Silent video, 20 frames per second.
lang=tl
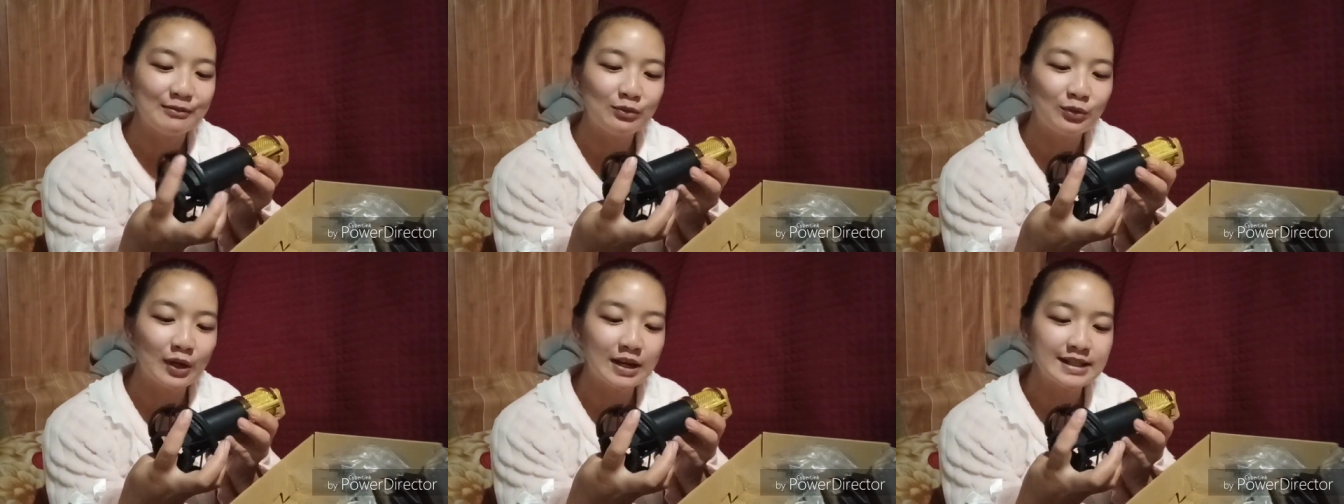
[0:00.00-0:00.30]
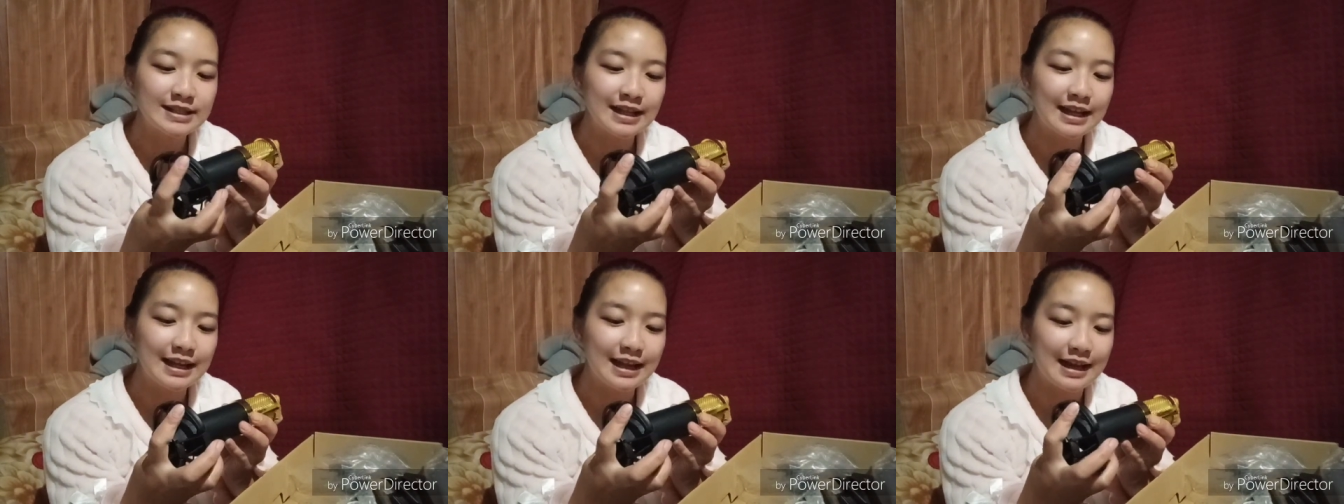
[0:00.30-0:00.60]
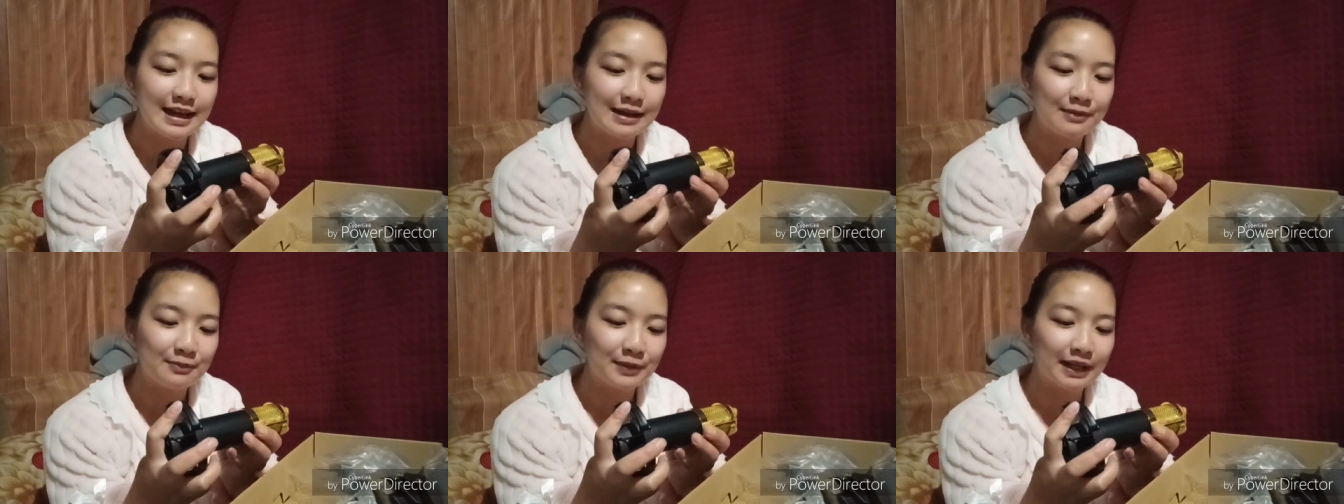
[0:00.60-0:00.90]
Bukas na
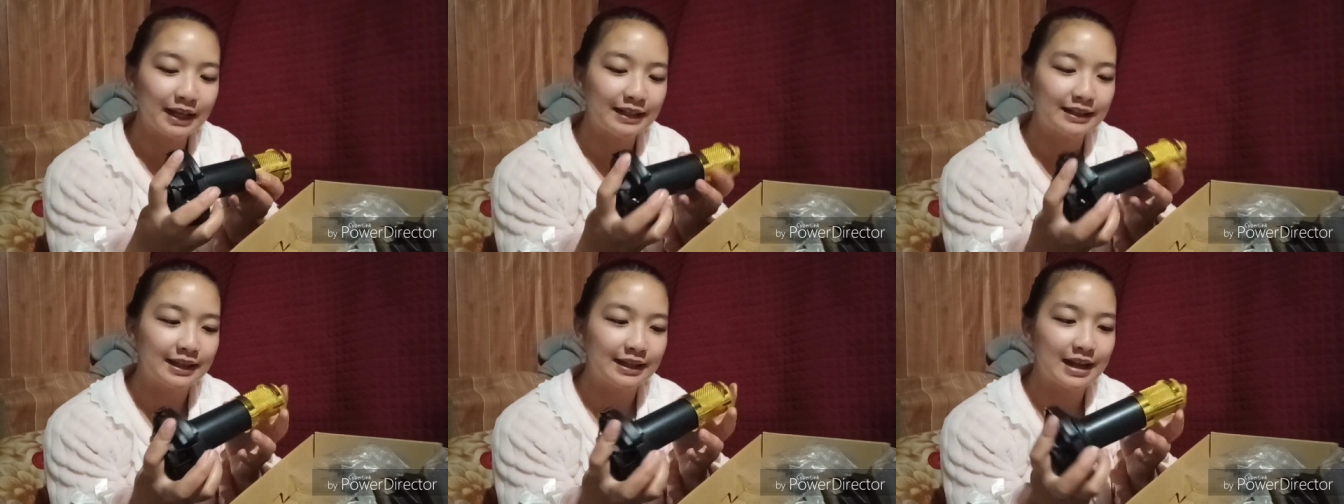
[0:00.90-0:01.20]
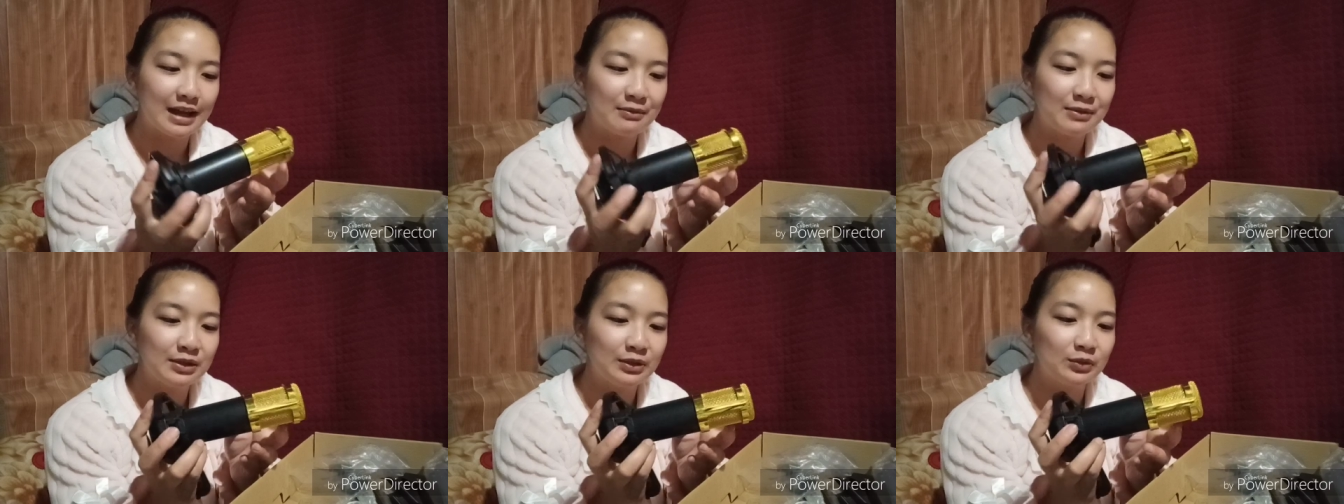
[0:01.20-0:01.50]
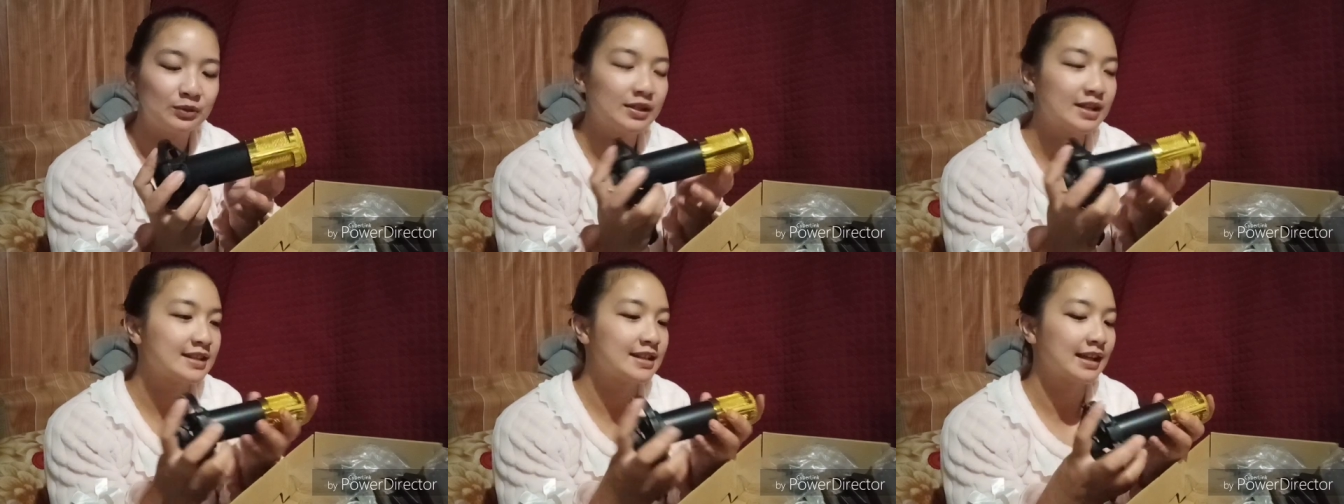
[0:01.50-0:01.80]
lang, pakita
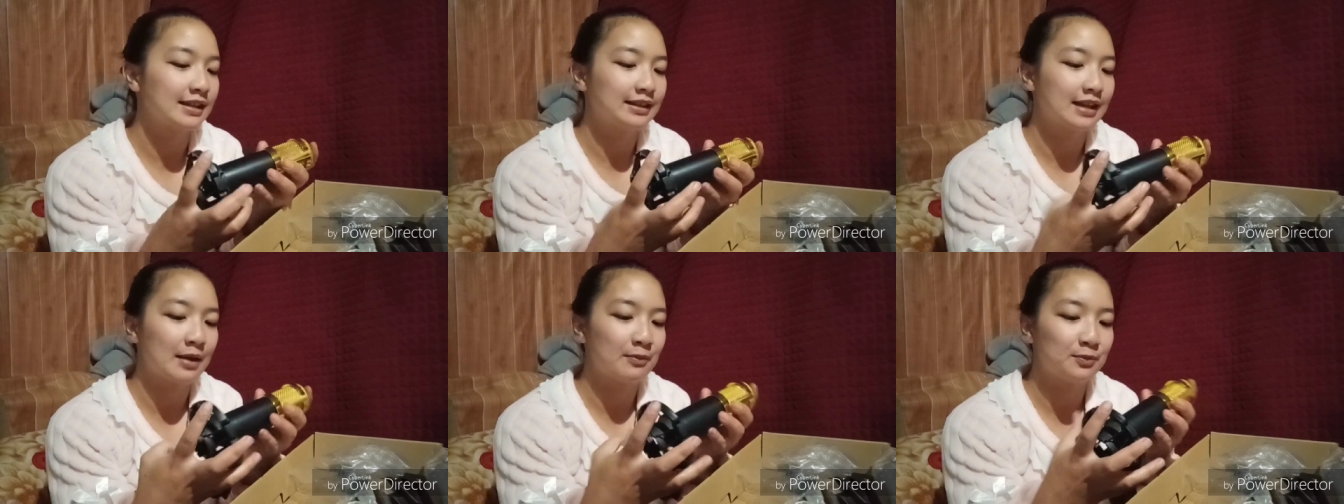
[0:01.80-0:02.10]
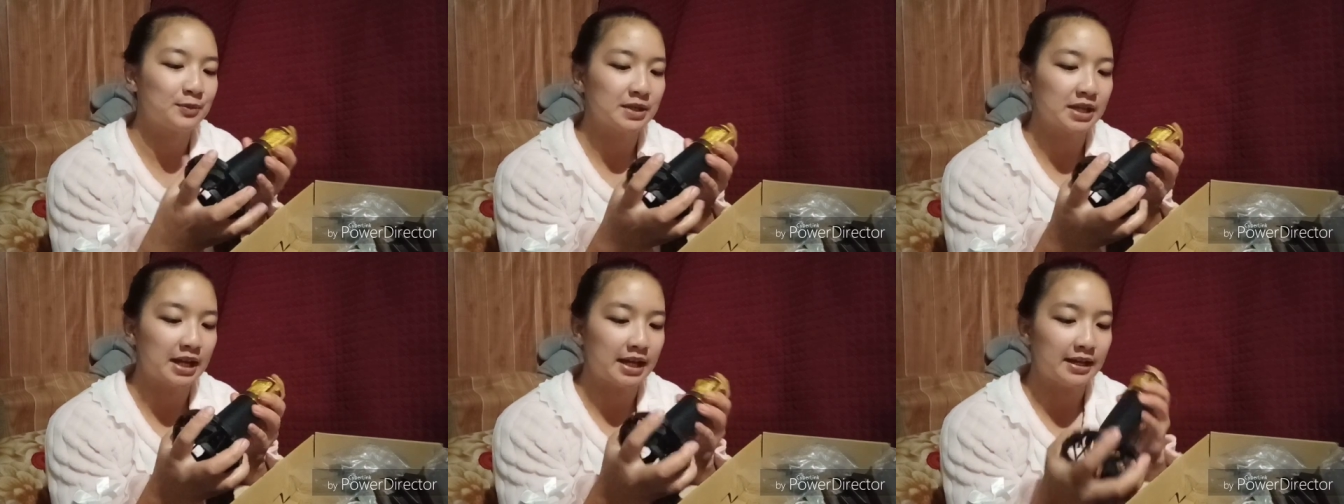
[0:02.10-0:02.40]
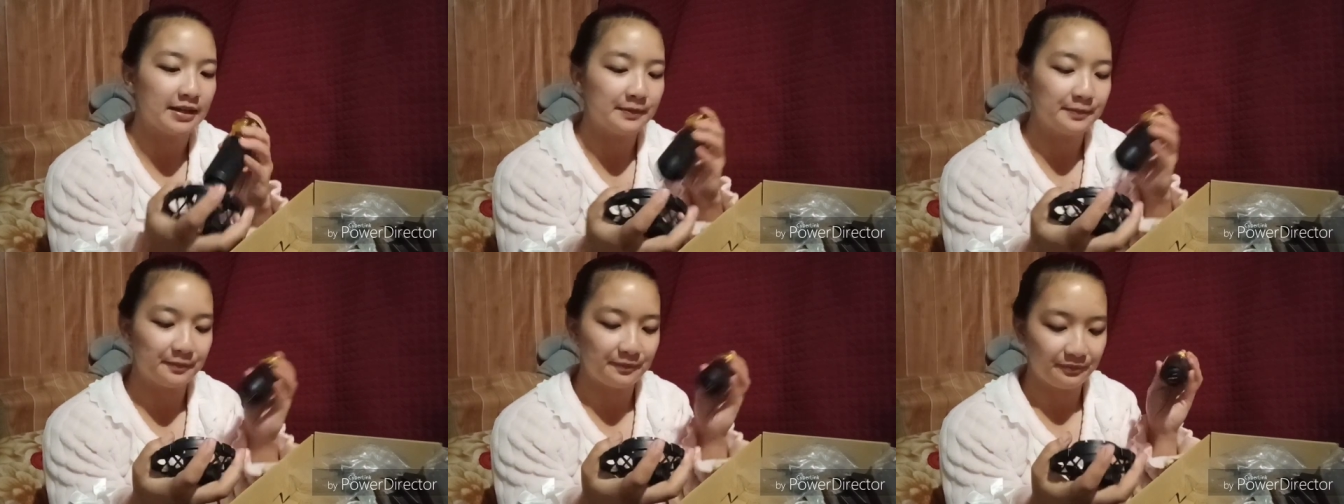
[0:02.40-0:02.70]
namin kung na-set up
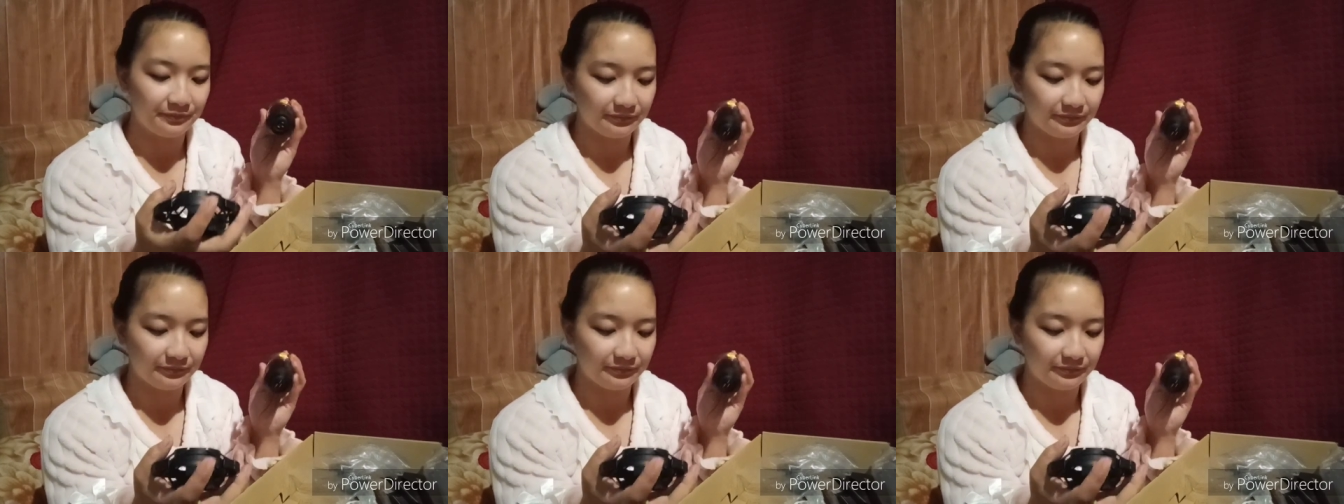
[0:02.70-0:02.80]
na.